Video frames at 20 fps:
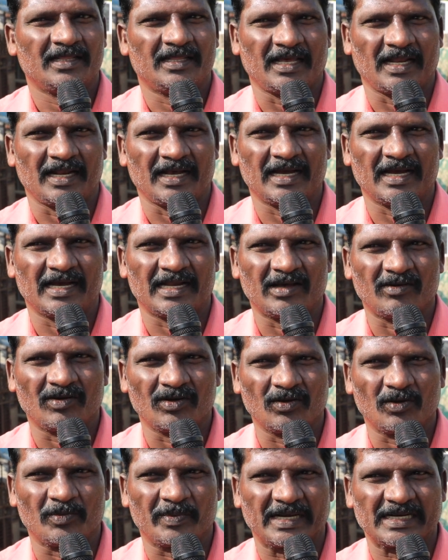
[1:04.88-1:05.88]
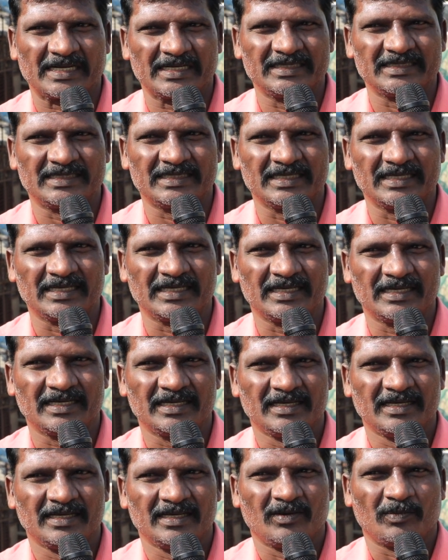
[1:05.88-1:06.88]
తెలంగాణ వాళ్ళు పక్క నుంచి
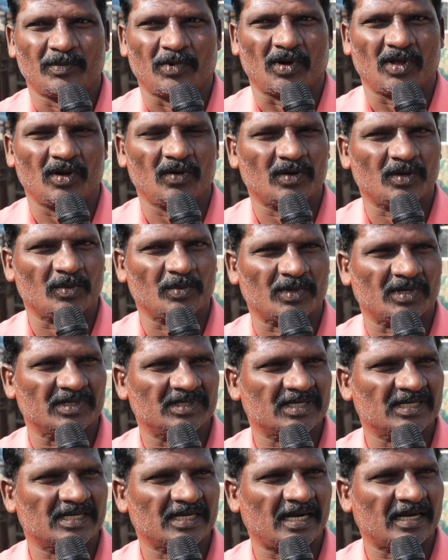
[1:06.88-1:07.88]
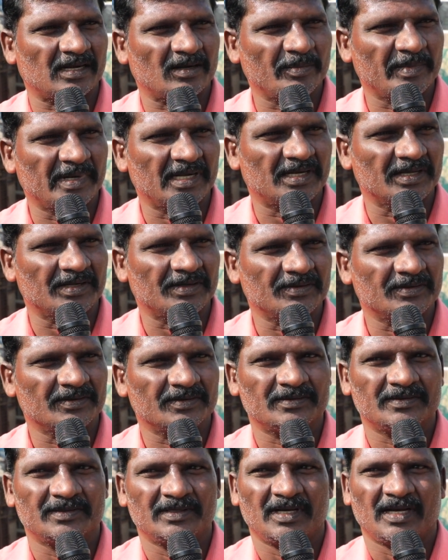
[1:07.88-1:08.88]
పోలవరం ప్రాజెక్టుకి అడ్డం పెట్టారు
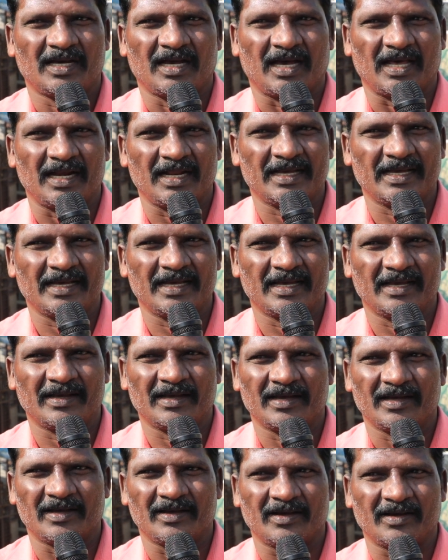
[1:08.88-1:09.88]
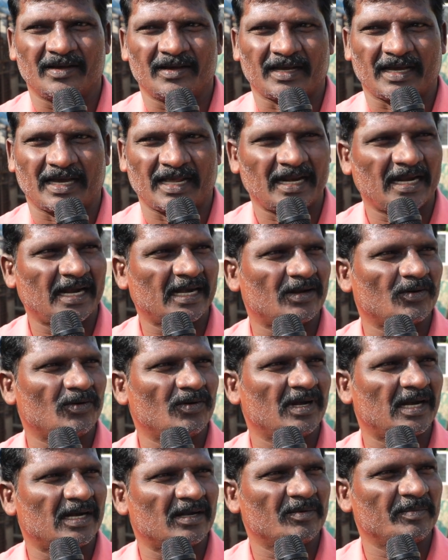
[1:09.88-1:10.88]
అలాగే కర్ణాటక
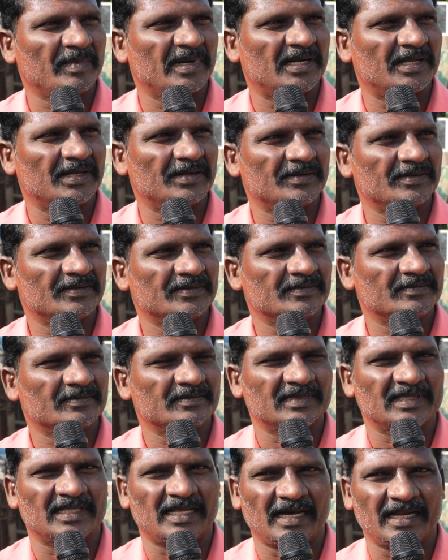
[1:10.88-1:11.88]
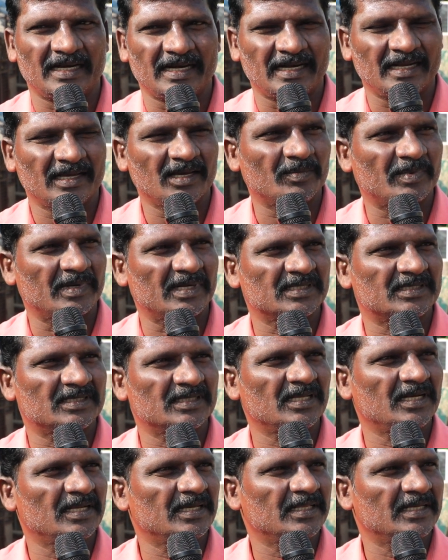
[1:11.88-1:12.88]
వాళ్ళు అడ్డం పెట్టారు దాన్ని అడిగే
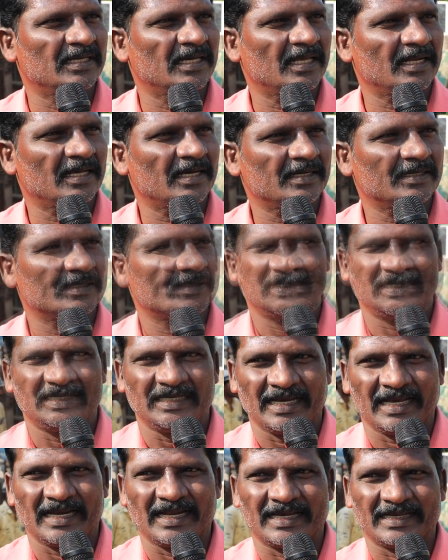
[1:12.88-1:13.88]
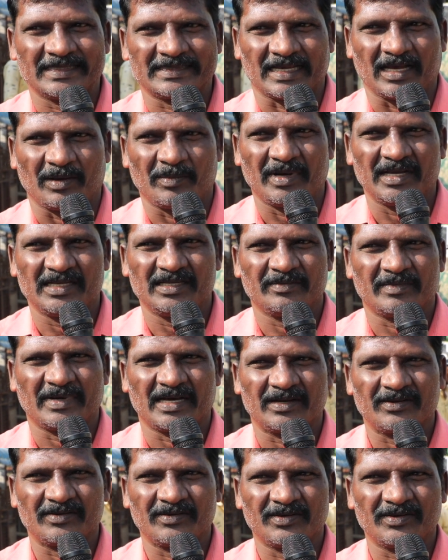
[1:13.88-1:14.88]
పరిస్థితి లేదు ఇవాళ ఇవాళ సామాన్య
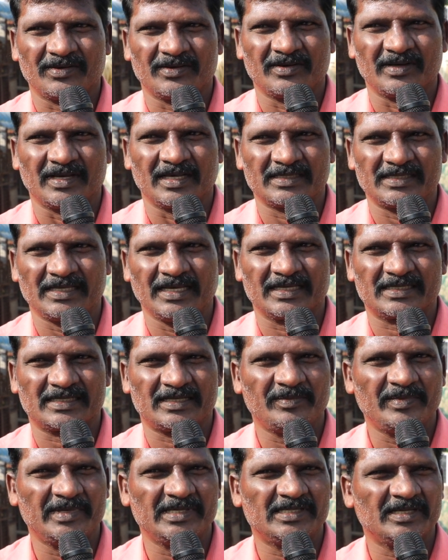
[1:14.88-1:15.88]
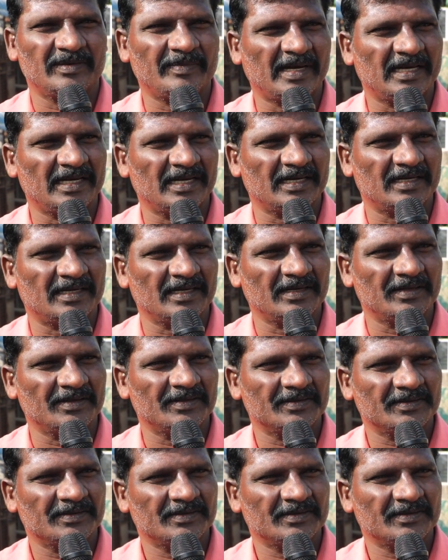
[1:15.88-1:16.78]
మానవులు ఎస్సీ ఎస్టీ బీసీ మైనార్టీలు